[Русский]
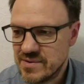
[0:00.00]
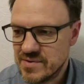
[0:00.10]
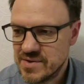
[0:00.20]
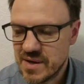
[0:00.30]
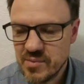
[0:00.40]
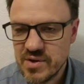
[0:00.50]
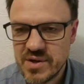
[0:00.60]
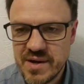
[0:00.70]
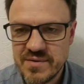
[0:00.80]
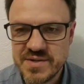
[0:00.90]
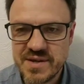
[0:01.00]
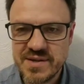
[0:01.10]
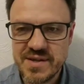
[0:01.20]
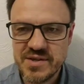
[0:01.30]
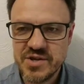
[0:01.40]
То есть никому не нравится,
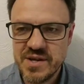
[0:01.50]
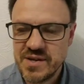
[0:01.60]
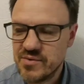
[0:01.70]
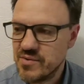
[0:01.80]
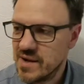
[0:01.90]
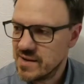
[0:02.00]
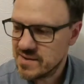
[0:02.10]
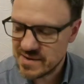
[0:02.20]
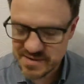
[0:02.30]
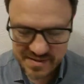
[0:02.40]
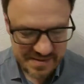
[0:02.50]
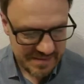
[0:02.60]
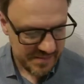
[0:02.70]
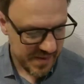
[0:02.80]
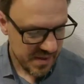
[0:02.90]
когда начальник ругает нас.
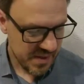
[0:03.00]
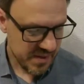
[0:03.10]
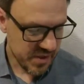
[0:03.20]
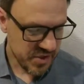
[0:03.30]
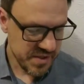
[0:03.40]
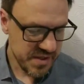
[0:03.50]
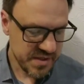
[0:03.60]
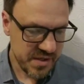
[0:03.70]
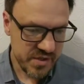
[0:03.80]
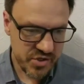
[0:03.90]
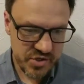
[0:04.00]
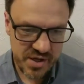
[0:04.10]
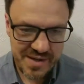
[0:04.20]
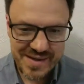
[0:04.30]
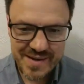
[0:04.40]
Также и здесь, конечно
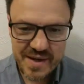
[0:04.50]
же, они не